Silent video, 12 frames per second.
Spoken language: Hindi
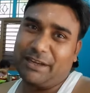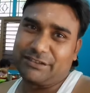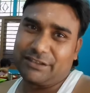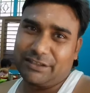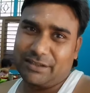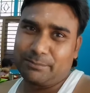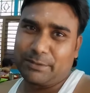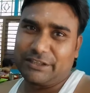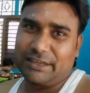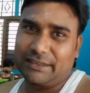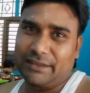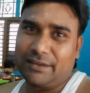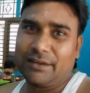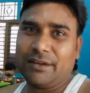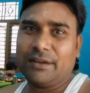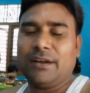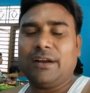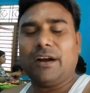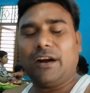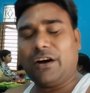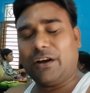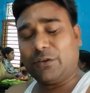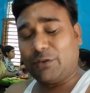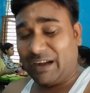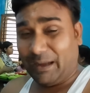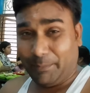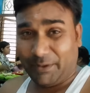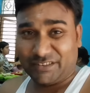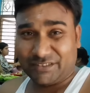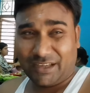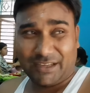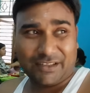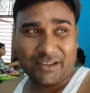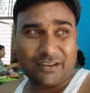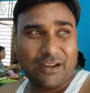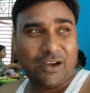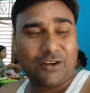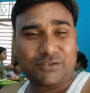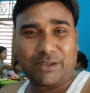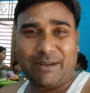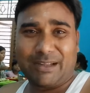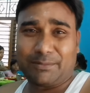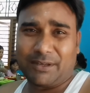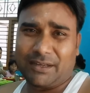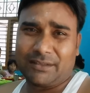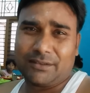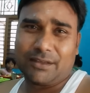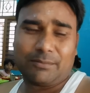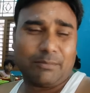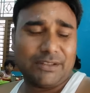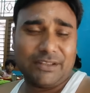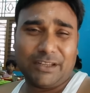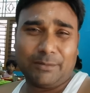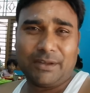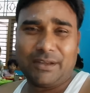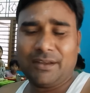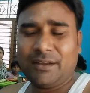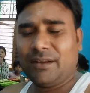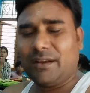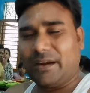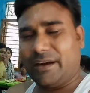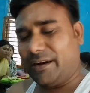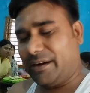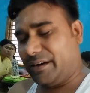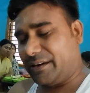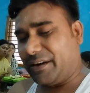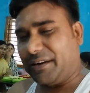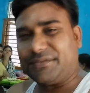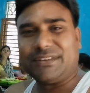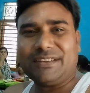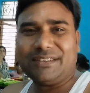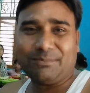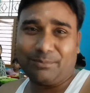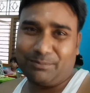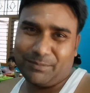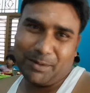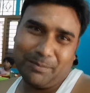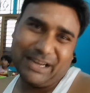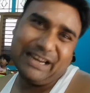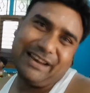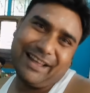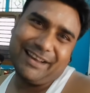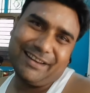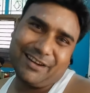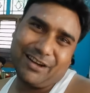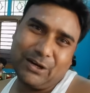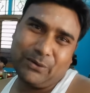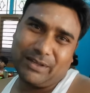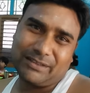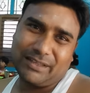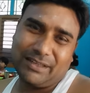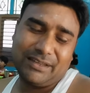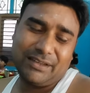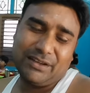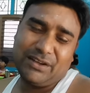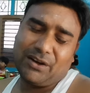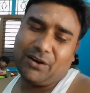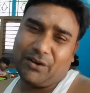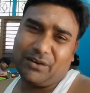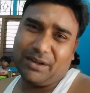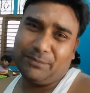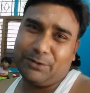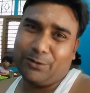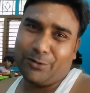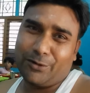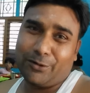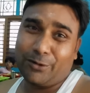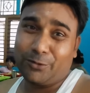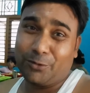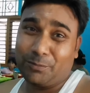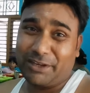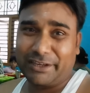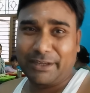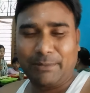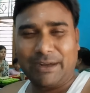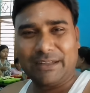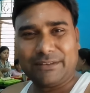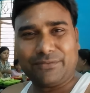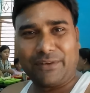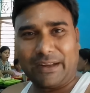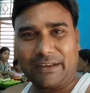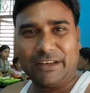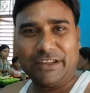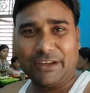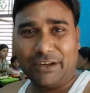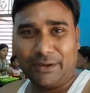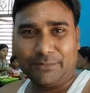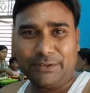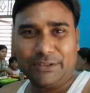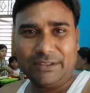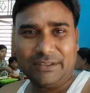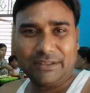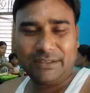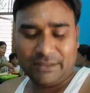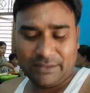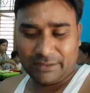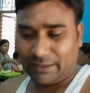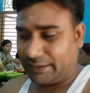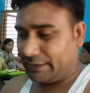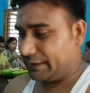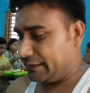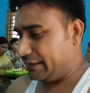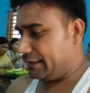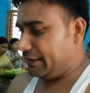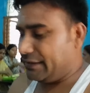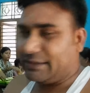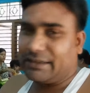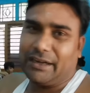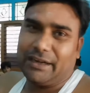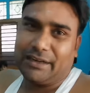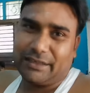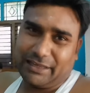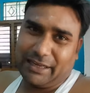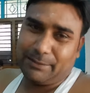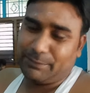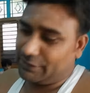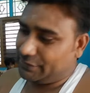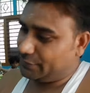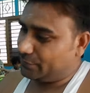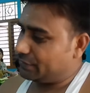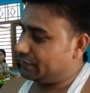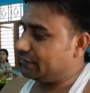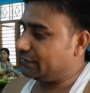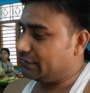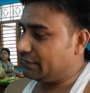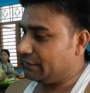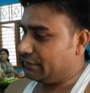बाईस तीर्थम पे जाना और वहाँ पे स्नान करना और उसके बाद फिर अंदर मंदिर में काफ़ी लंबा लाइन लगा हुआ था और काफ़ी गोल गोल घूमने के बाद फाइनली अभी यानी कि टाइम कितने हो रहे हैं